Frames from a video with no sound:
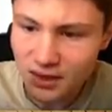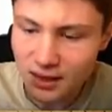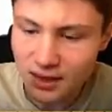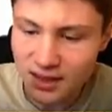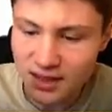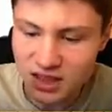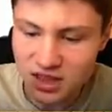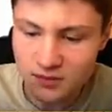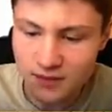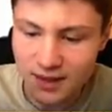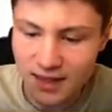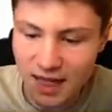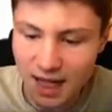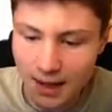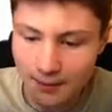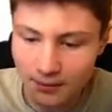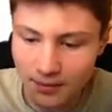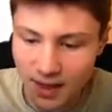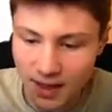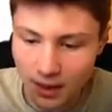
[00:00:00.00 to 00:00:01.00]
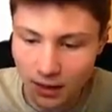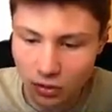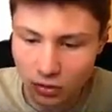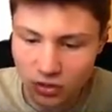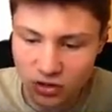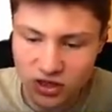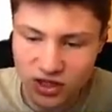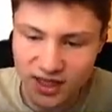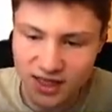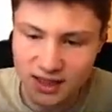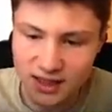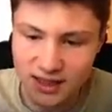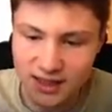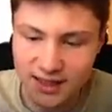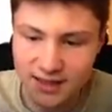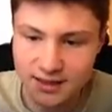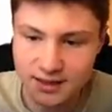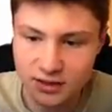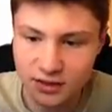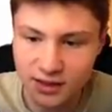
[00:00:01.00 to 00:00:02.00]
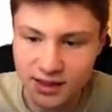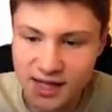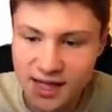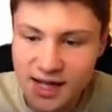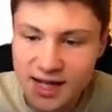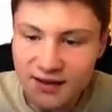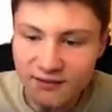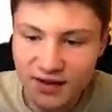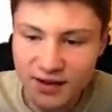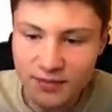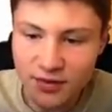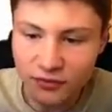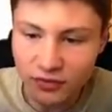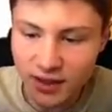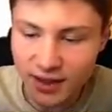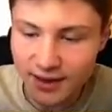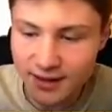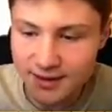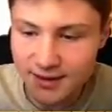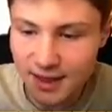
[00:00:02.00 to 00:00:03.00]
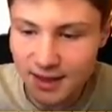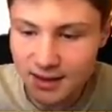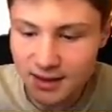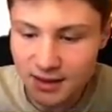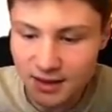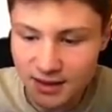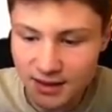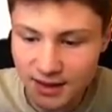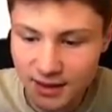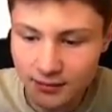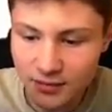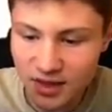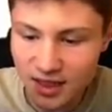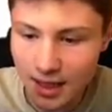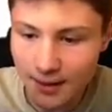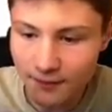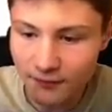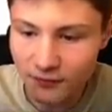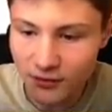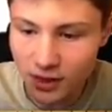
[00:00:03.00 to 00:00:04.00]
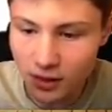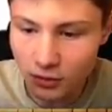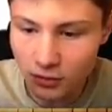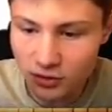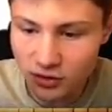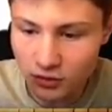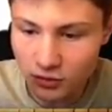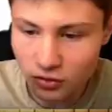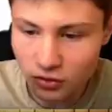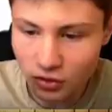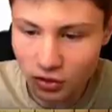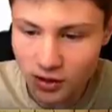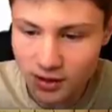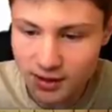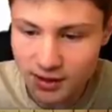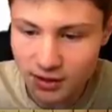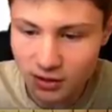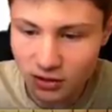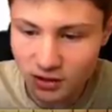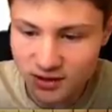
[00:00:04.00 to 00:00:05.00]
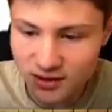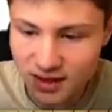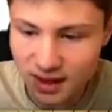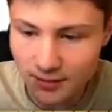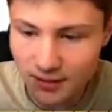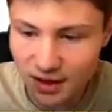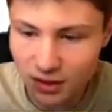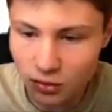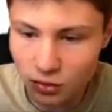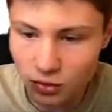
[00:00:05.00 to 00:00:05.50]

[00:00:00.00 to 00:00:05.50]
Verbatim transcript: Ja, Mann, ab. Oh, ich hätte nicht essen sollen. Bei mir wurde ja gesagt, ne, mit Apfel und, und golden Ingots kann man ja